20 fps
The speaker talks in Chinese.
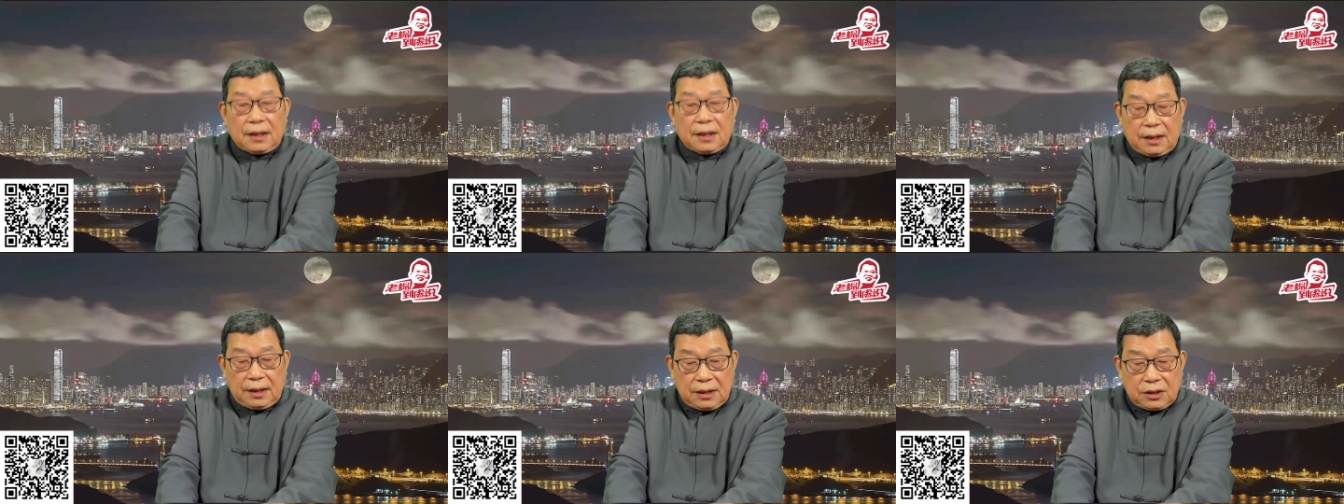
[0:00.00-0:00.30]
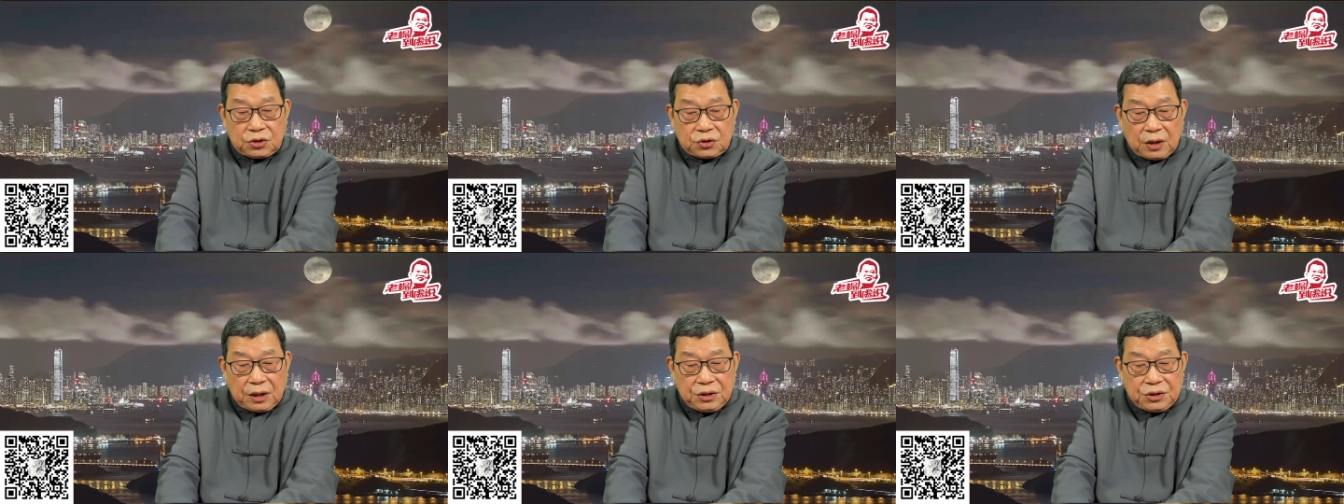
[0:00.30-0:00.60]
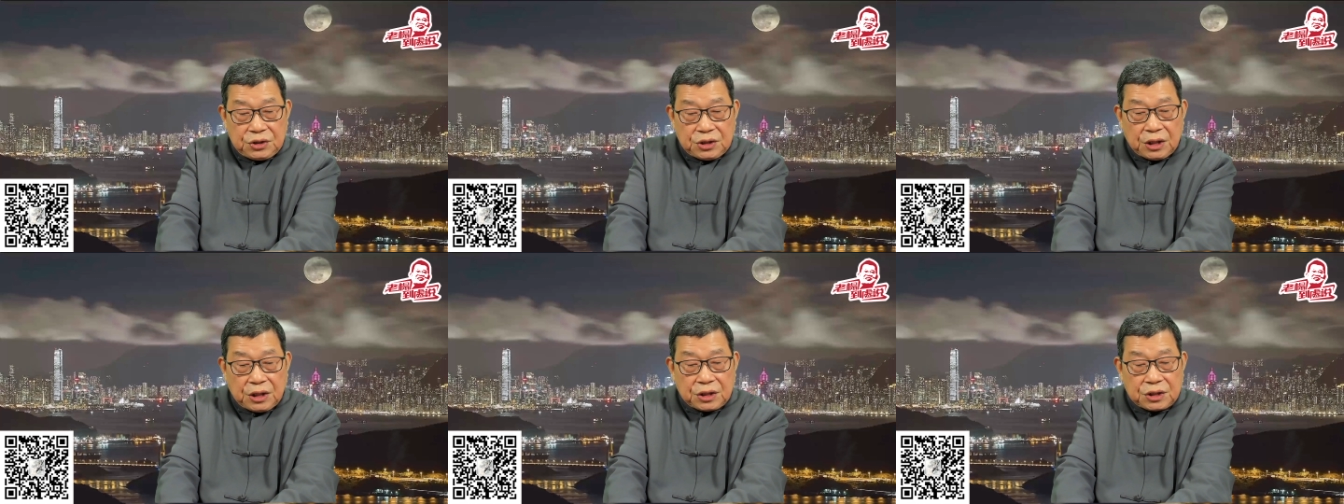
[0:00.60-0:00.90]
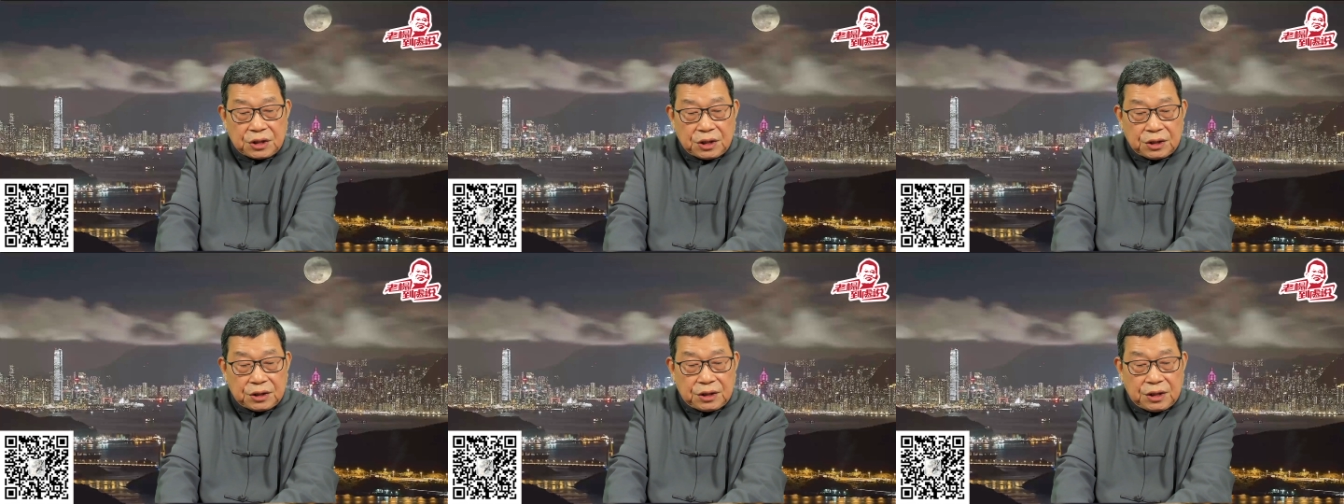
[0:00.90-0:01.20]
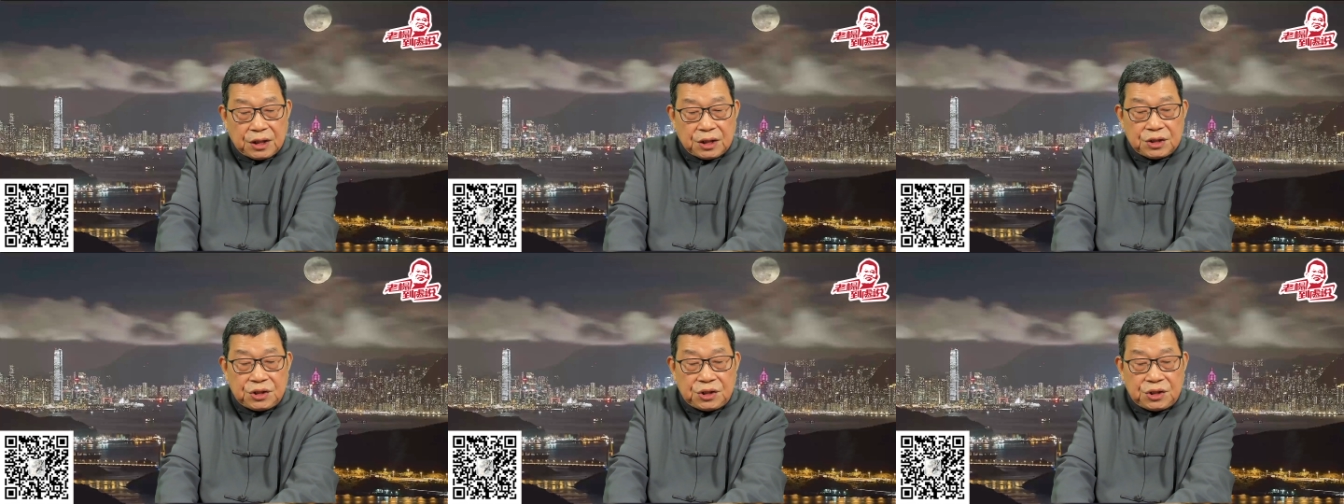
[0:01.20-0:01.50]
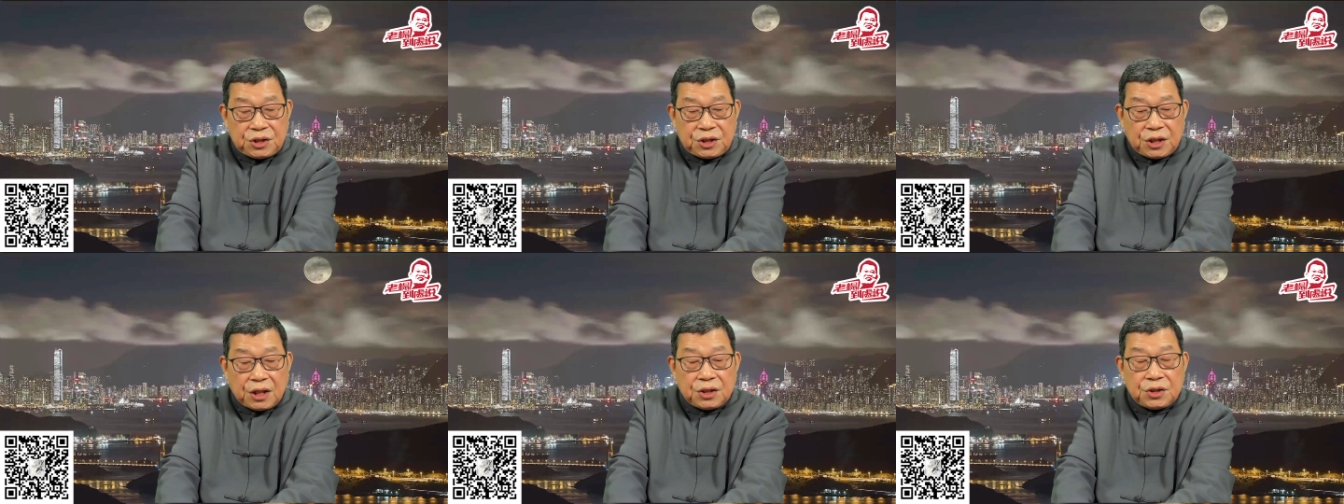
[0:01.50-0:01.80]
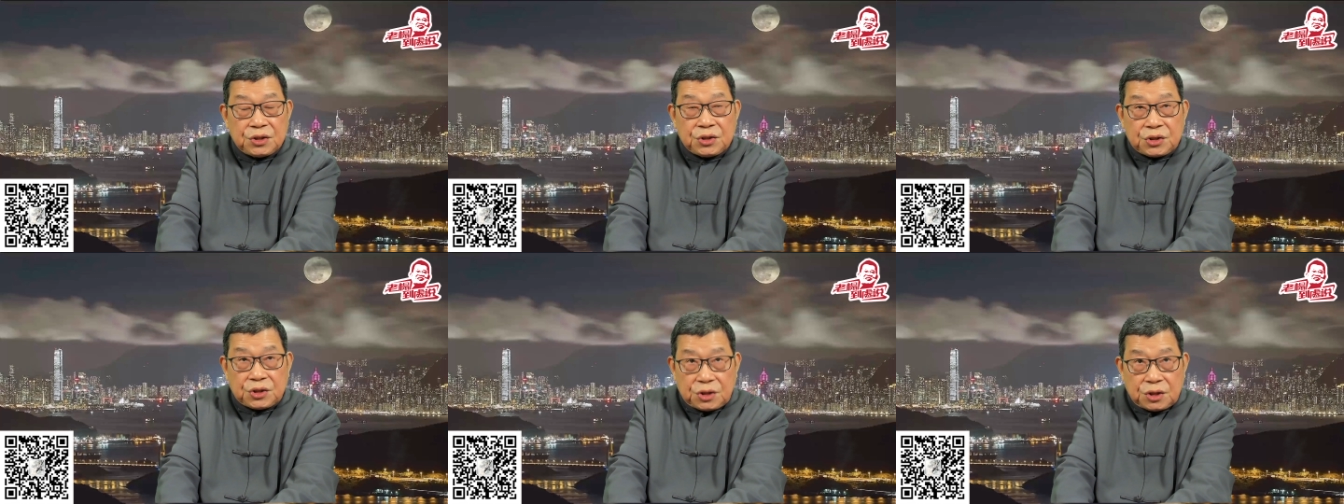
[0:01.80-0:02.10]
核酸检测亭
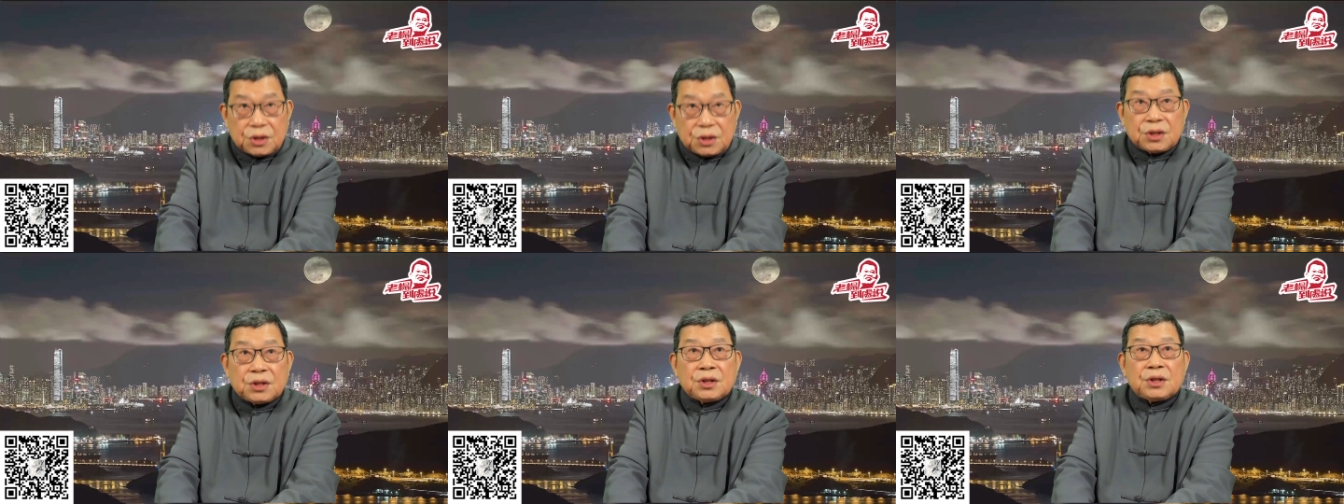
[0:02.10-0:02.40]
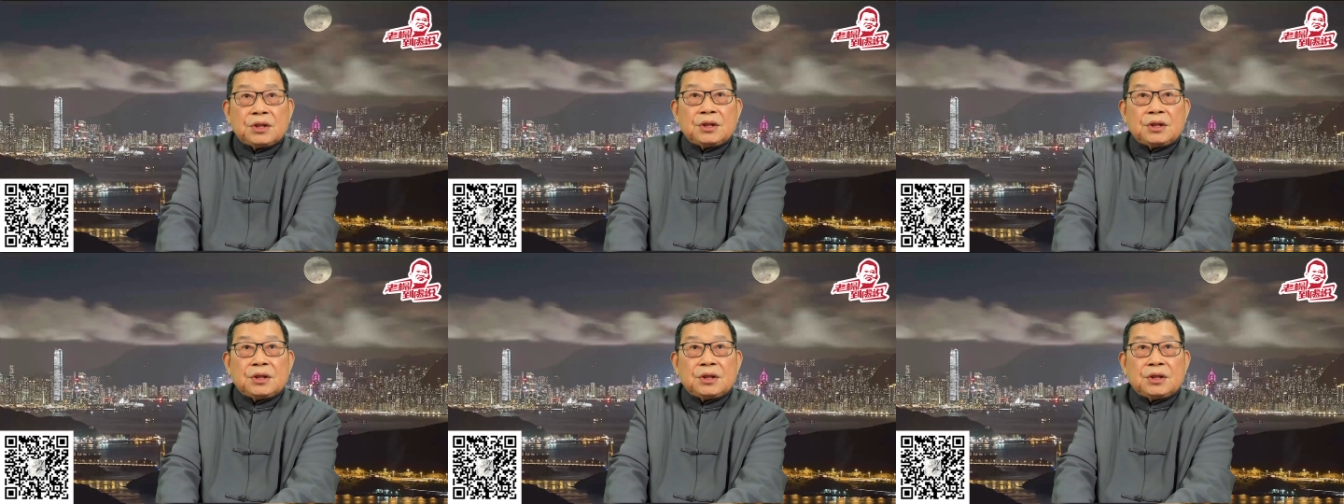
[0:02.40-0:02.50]
闲置，